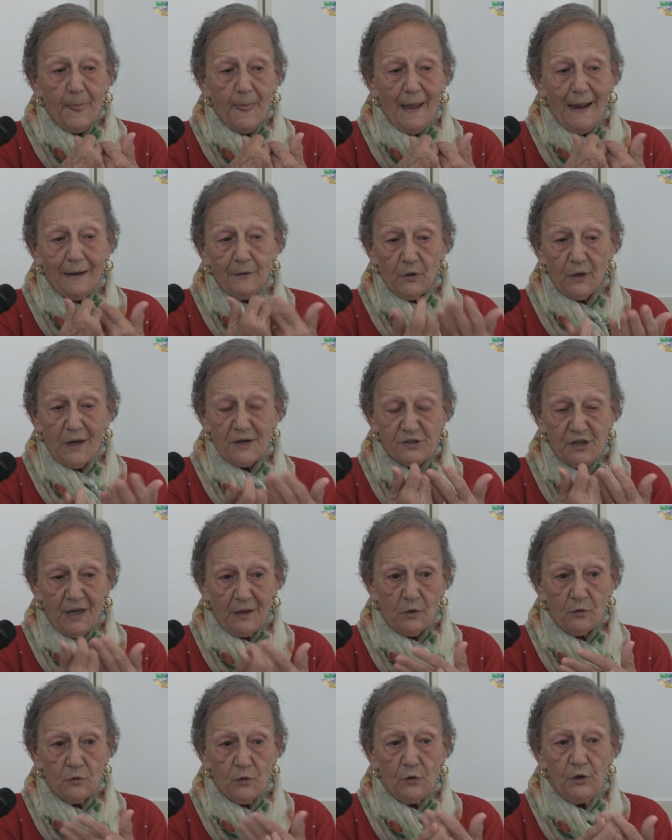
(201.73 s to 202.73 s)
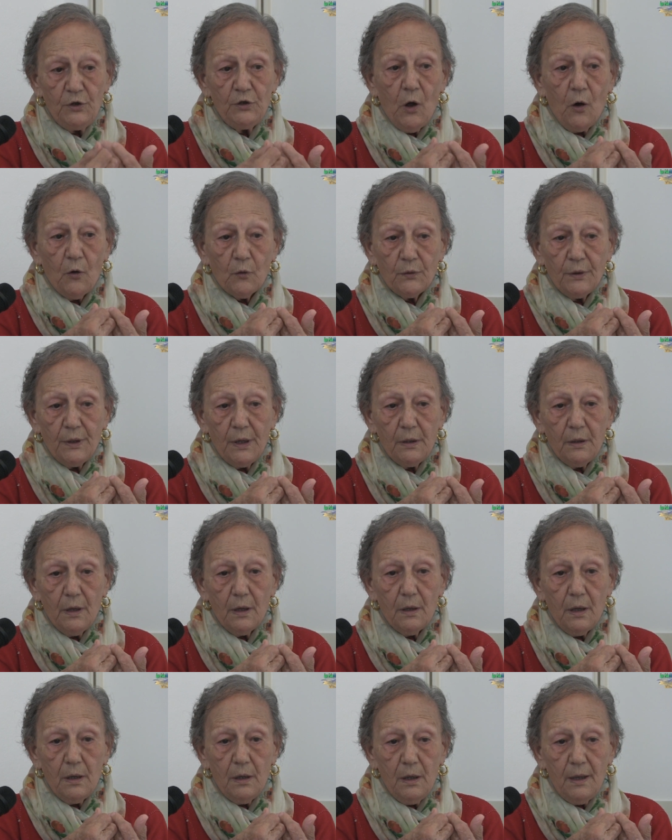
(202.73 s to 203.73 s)
allora c'erano i nonni
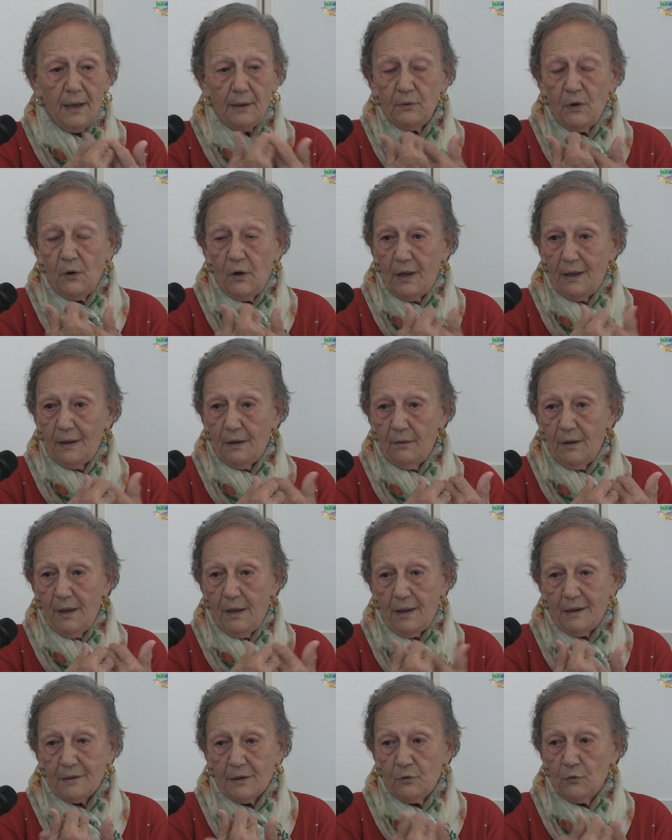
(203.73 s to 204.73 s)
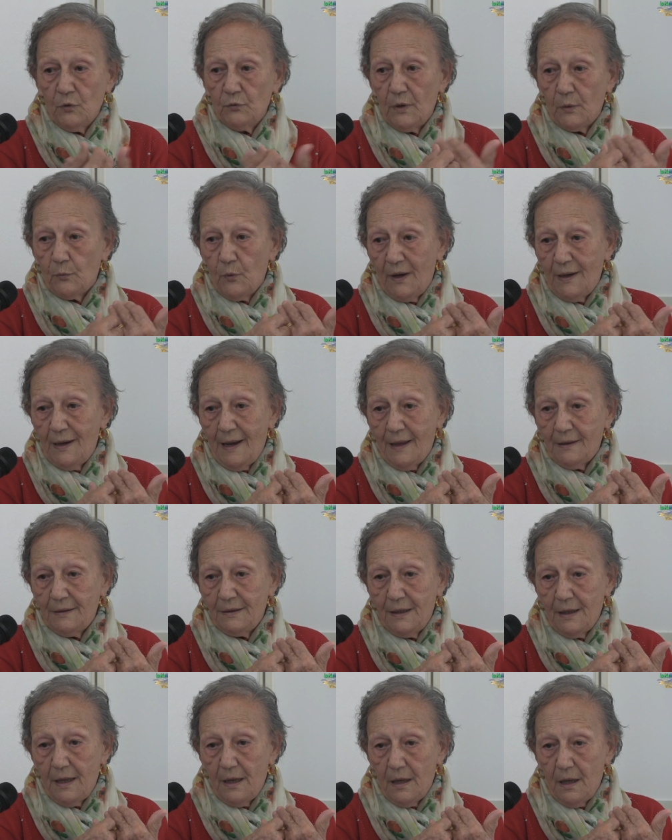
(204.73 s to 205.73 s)
e noi eh, erano, quella
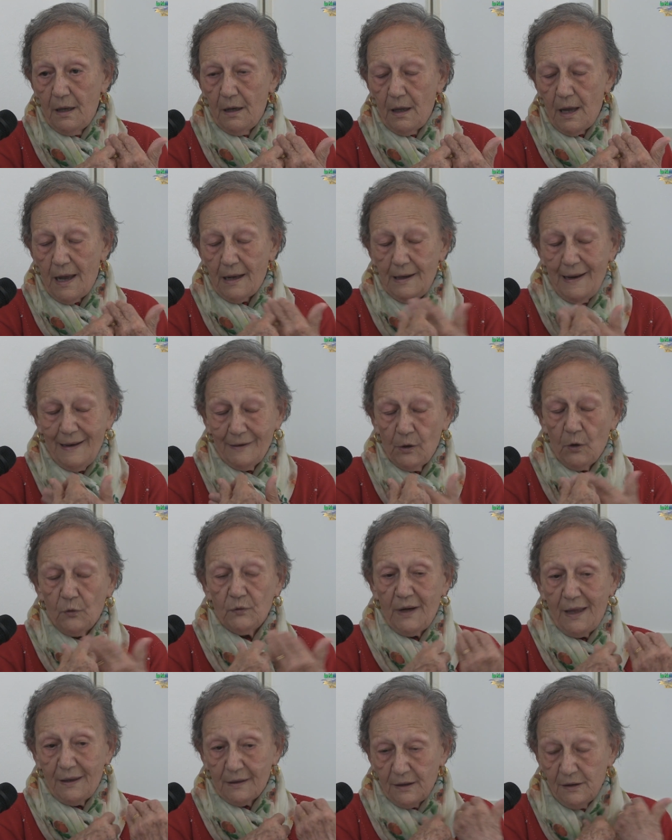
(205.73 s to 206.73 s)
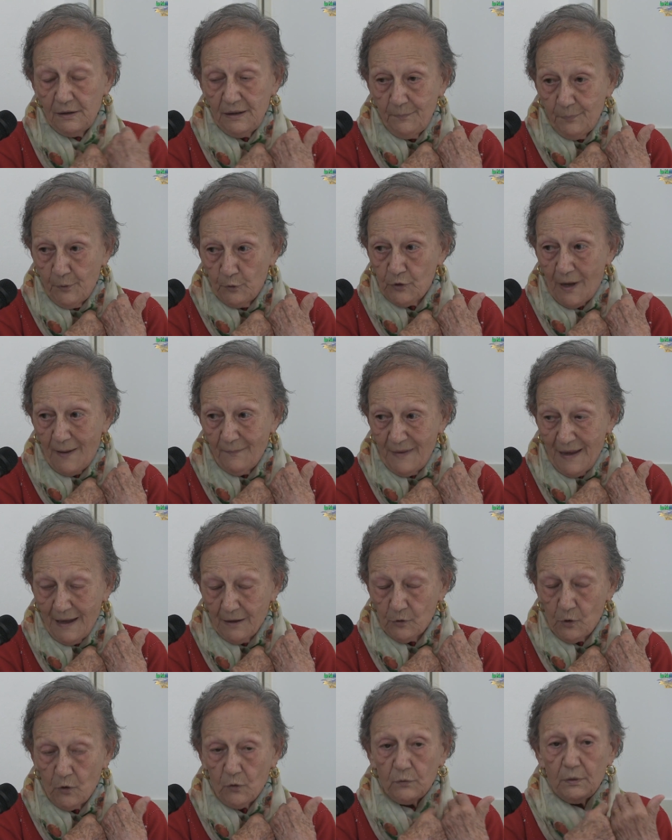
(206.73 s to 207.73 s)
lì, eh, la nonna era nipota
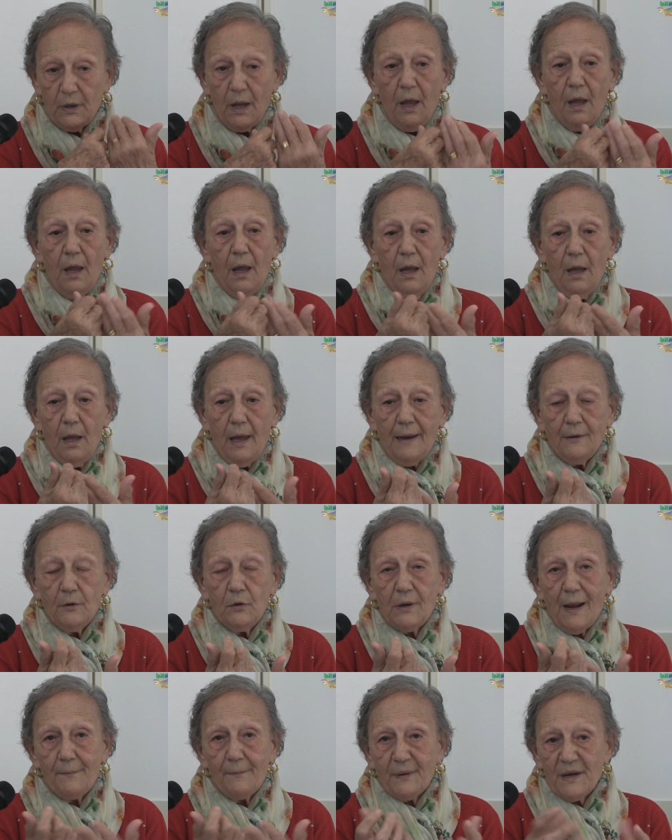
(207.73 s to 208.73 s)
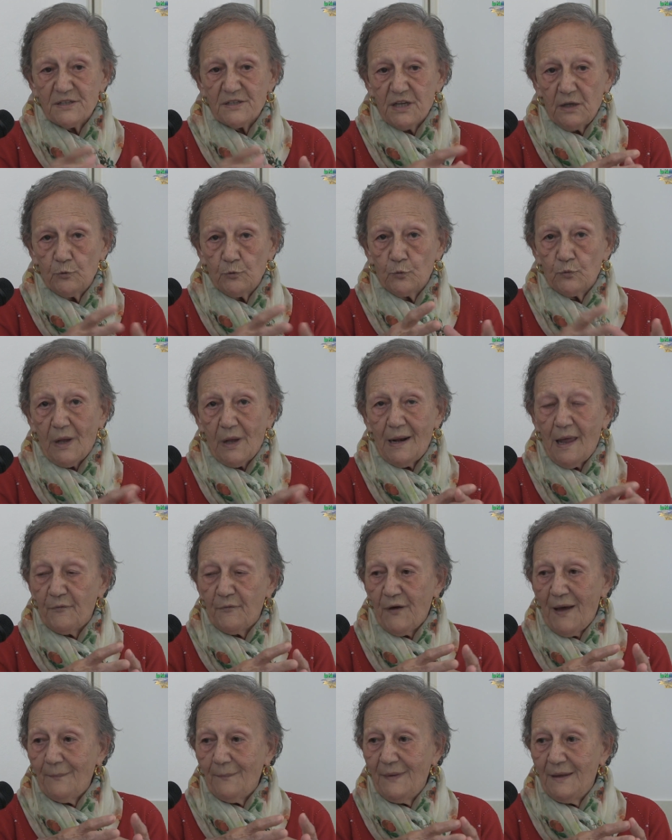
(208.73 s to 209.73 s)
mia nonna, allora prese tutta la
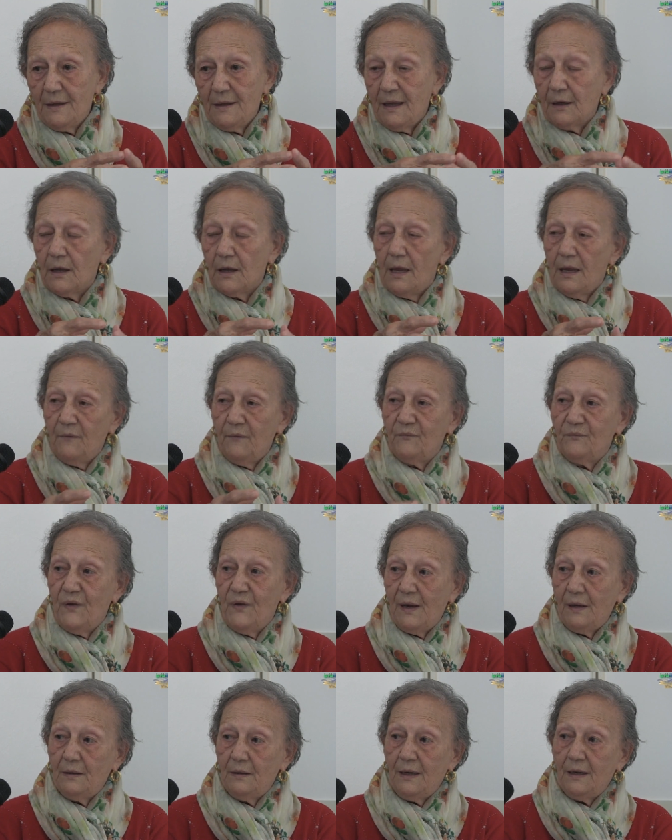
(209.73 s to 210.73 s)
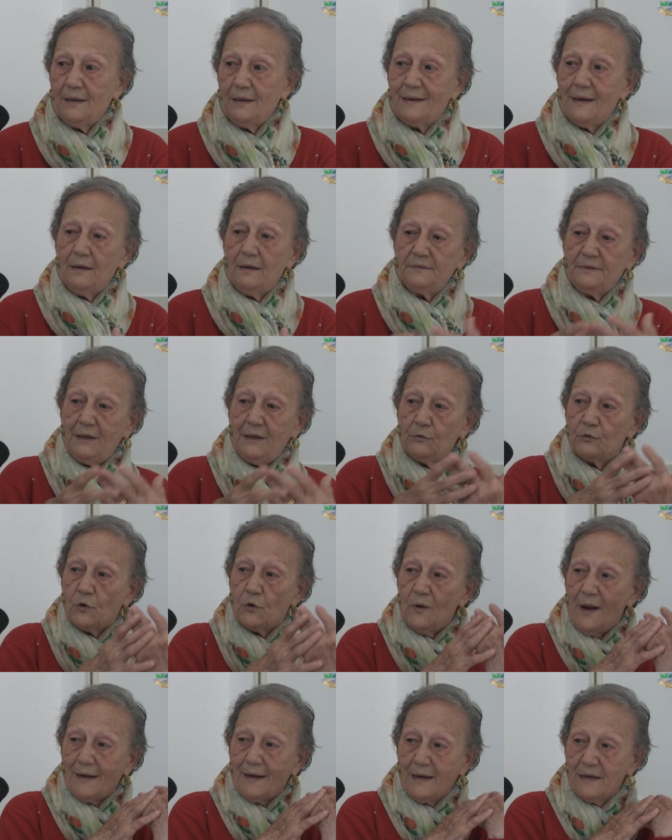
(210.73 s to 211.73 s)
famiglia e venne in,
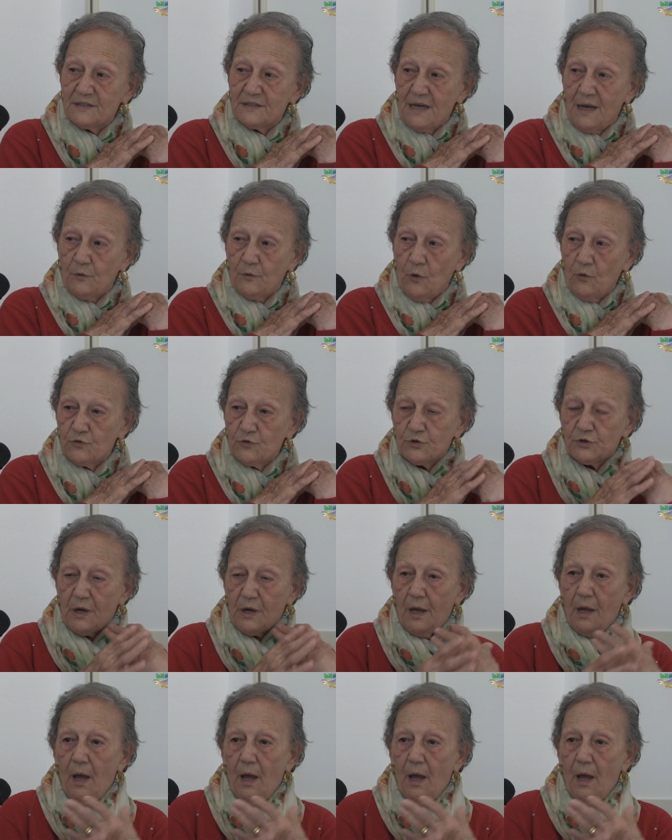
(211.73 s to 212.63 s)
dentro la casa nostra,